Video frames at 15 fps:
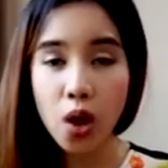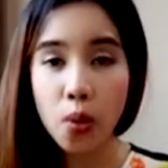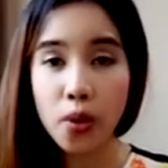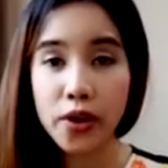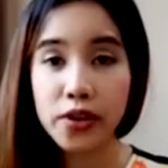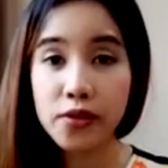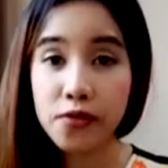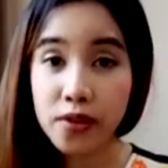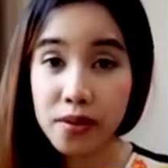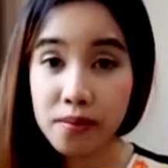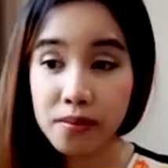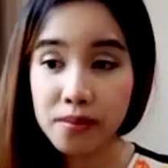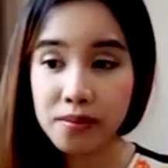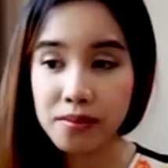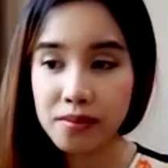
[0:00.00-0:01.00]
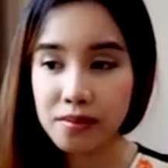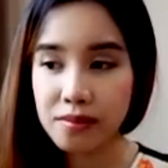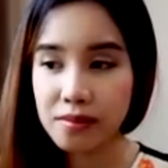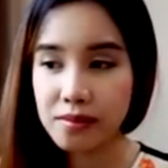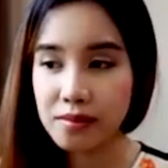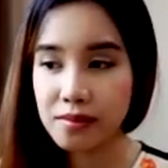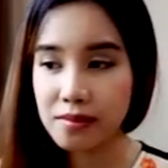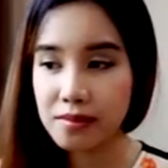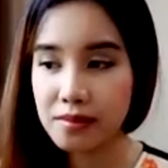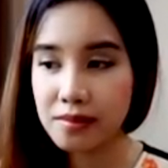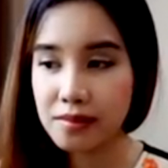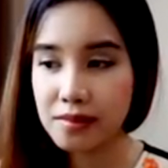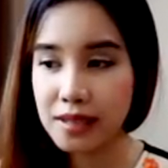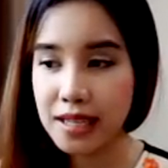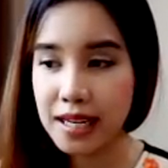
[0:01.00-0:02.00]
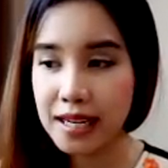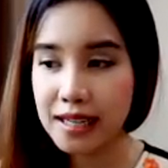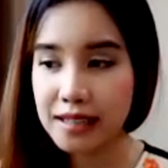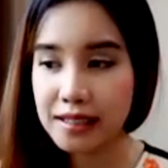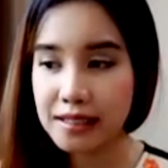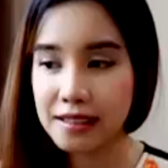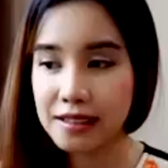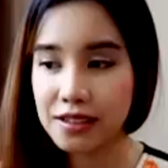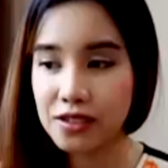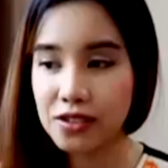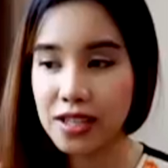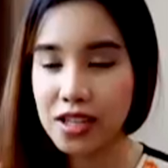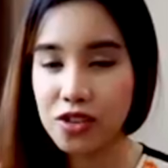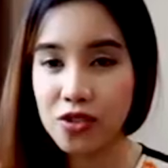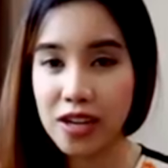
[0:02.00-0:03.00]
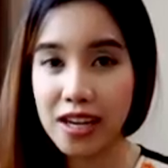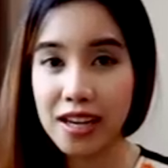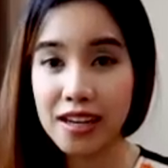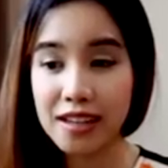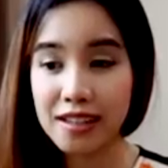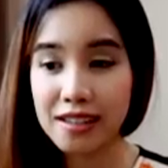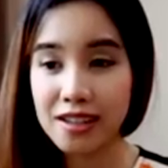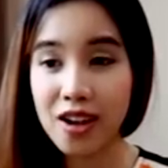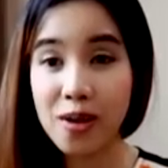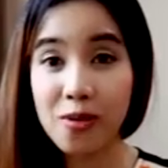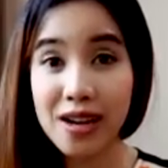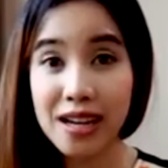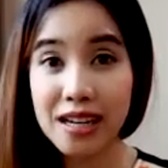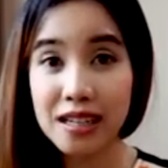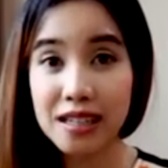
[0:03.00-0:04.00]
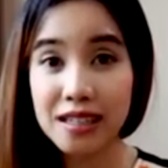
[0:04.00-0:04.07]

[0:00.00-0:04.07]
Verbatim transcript: Where are you from? นี่ค่ะ ตัวนี้ ยู เค ตอบว่า